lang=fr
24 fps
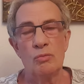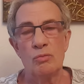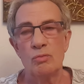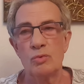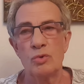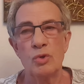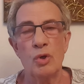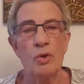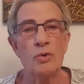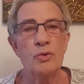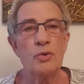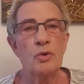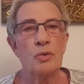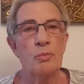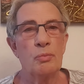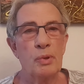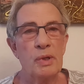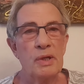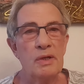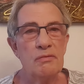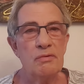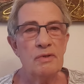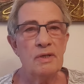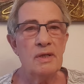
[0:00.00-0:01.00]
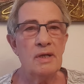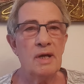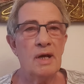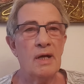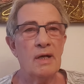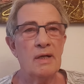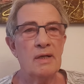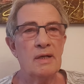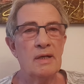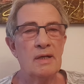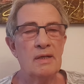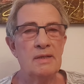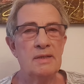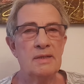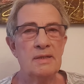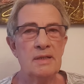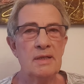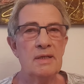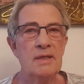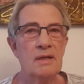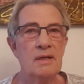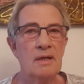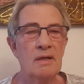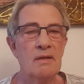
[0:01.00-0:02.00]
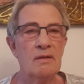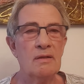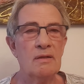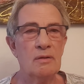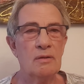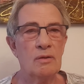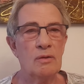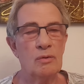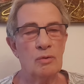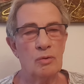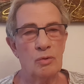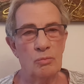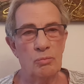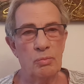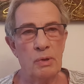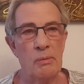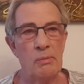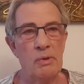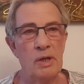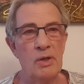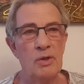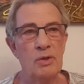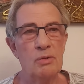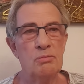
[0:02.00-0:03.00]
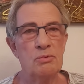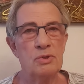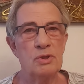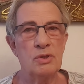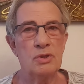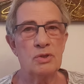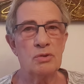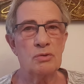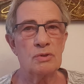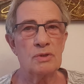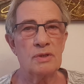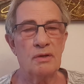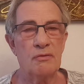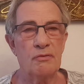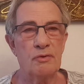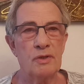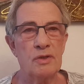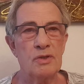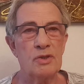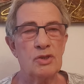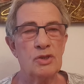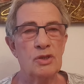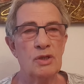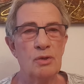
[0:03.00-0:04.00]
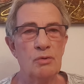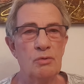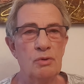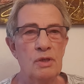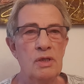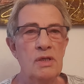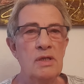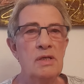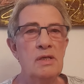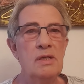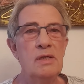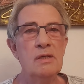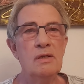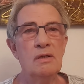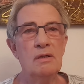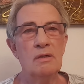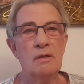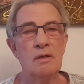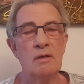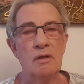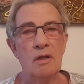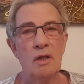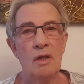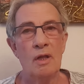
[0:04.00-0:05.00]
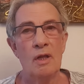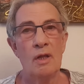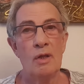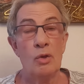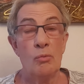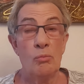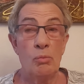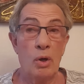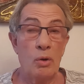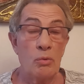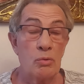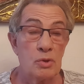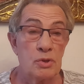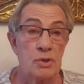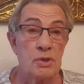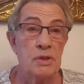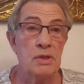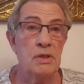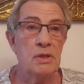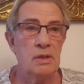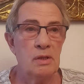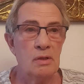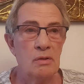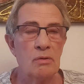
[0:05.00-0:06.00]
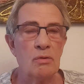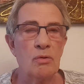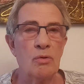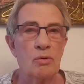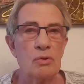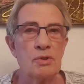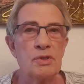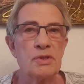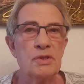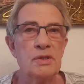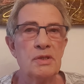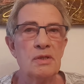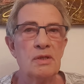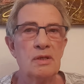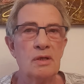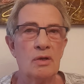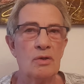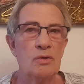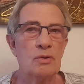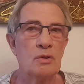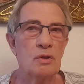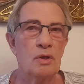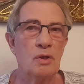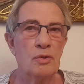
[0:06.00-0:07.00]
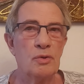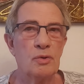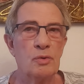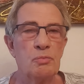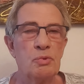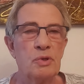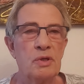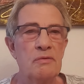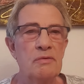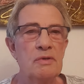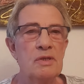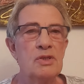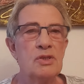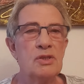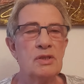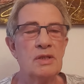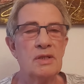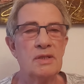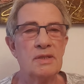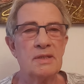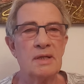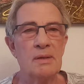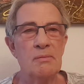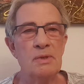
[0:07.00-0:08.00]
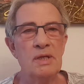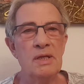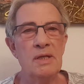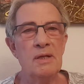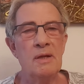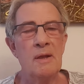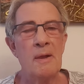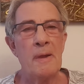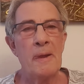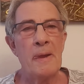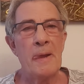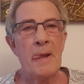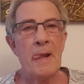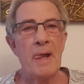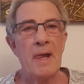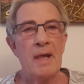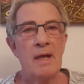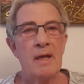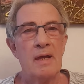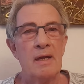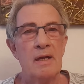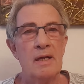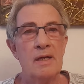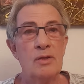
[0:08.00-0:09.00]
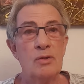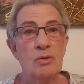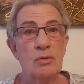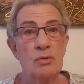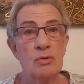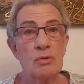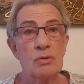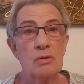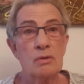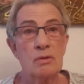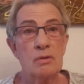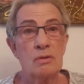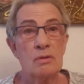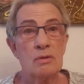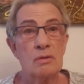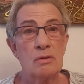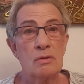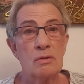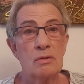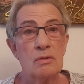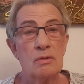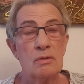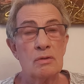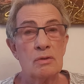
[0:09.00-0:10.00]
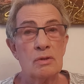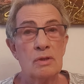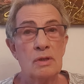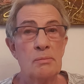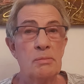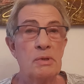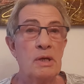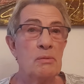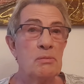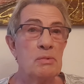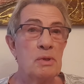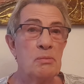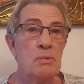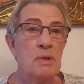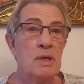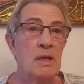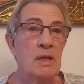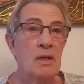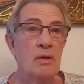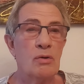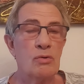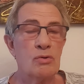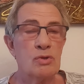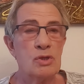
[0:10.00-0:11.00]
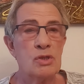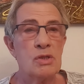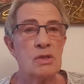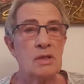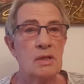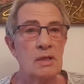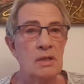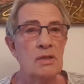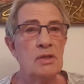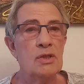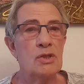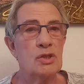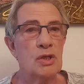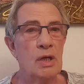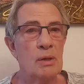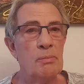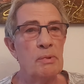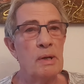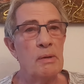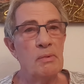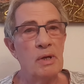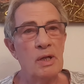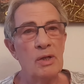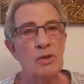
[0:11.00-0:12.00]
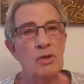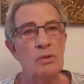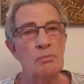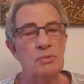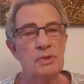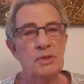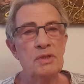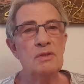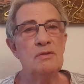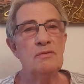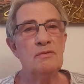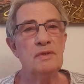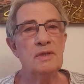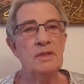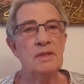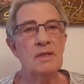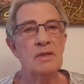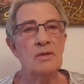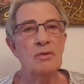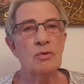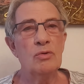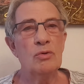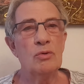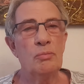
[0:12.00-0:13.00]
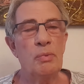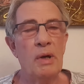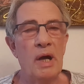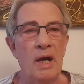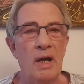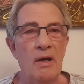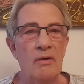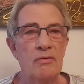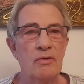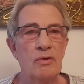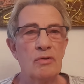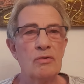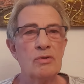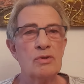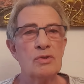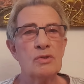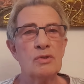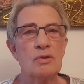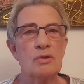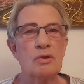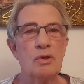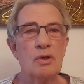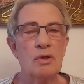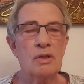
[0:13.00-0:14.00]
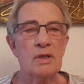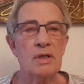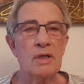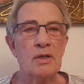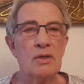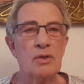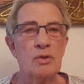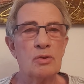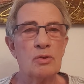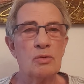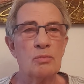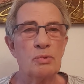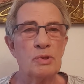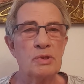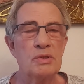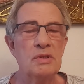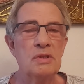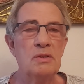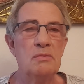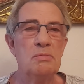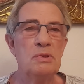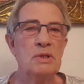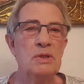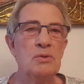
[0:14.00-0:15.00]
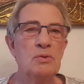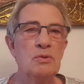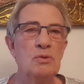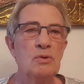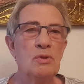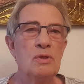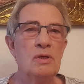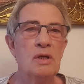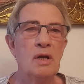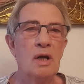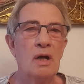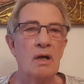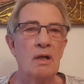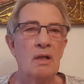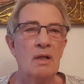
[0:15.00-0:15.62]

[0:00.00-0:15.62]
d'ordre privé à réaliser, hein, euh, pas mal de petites choses à faire chez lui, euh, aussi, euh, aussi en dehors du privé, chez des amis. Et donc, euh, eh bien, Bébel a enregistré déjà pas mal de petites vidéos par avance, encore quelques petites bidouilles.